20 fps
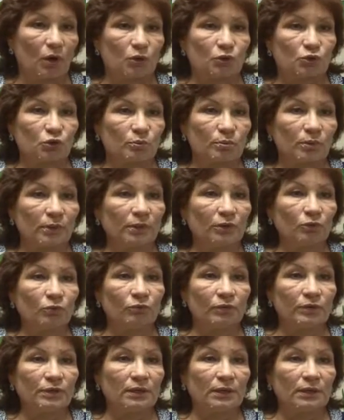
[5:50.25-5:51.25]
чтобы они
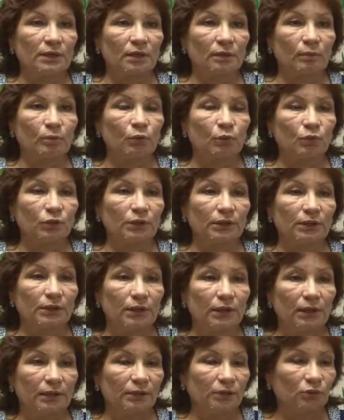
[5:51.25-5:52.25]
увидели работы
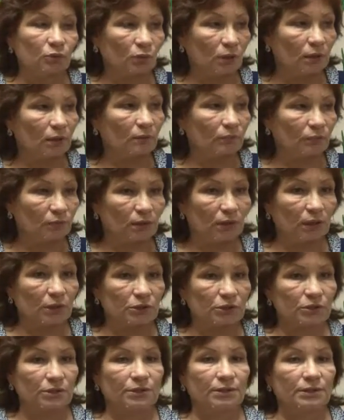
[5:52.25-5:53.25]
не только вот
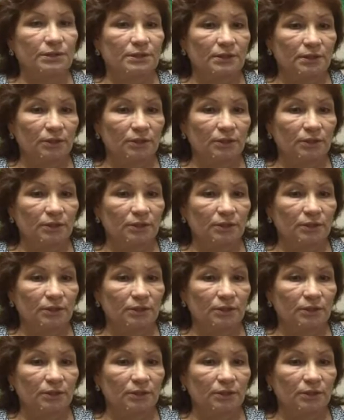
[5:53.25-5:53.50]
наши дети,